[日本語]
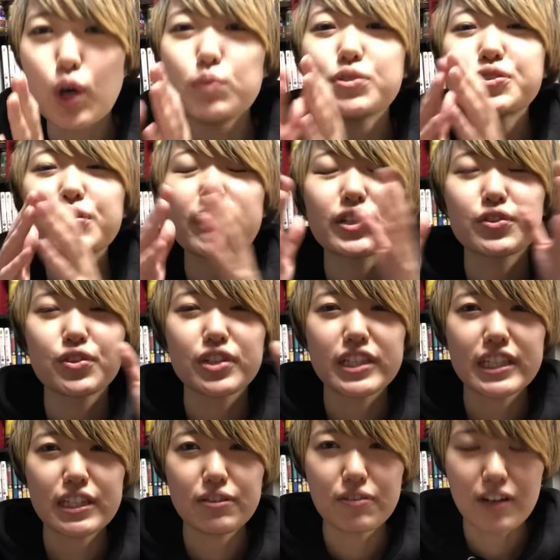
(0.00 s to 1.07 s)
大晦日の
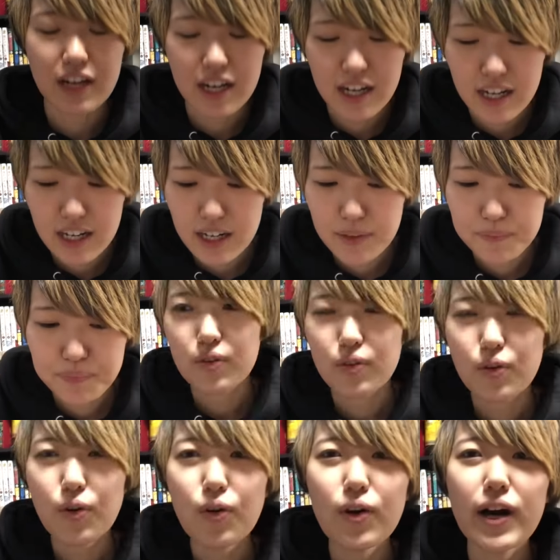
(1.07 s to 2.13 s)
日は「
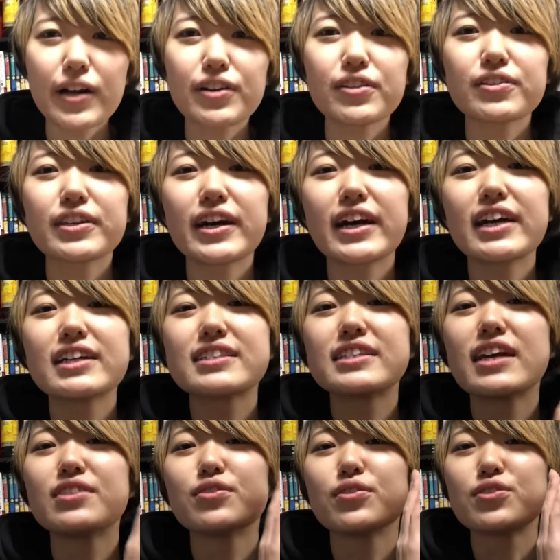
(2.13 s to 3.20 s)
紅白歌合
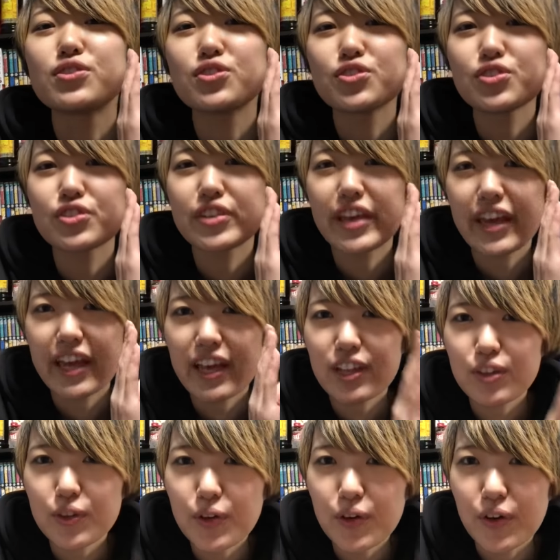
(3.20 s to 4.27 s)
戦」の中継
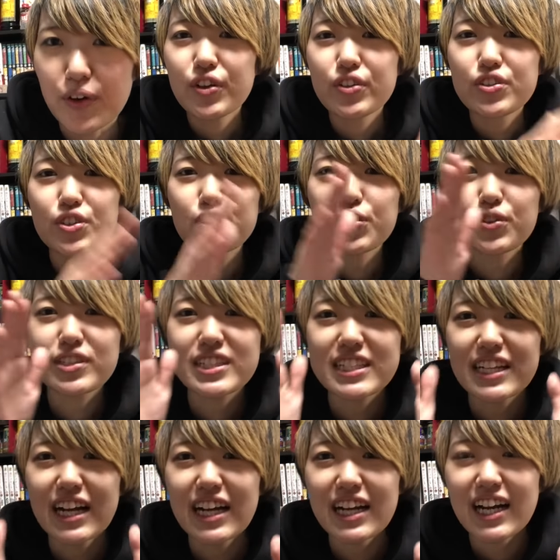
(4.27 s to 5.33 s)
とちょっとこう
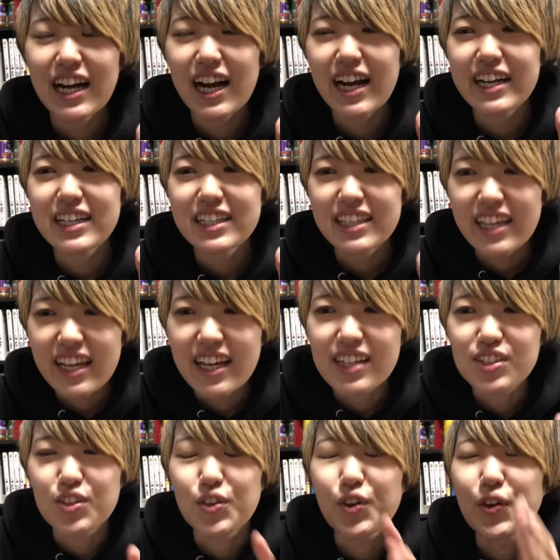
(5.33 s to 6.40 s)
時間が空いて
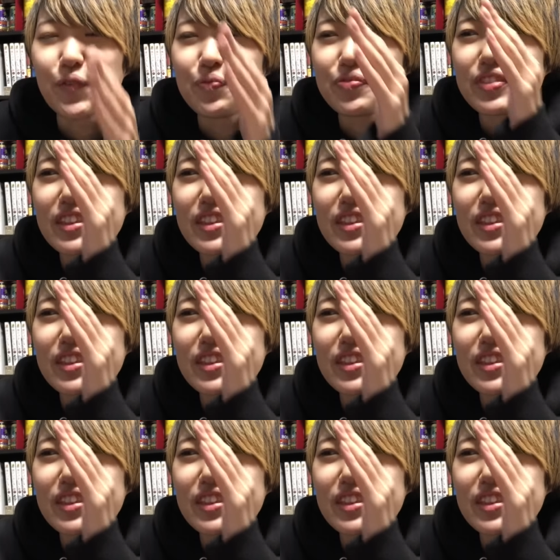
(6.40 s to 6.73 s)
その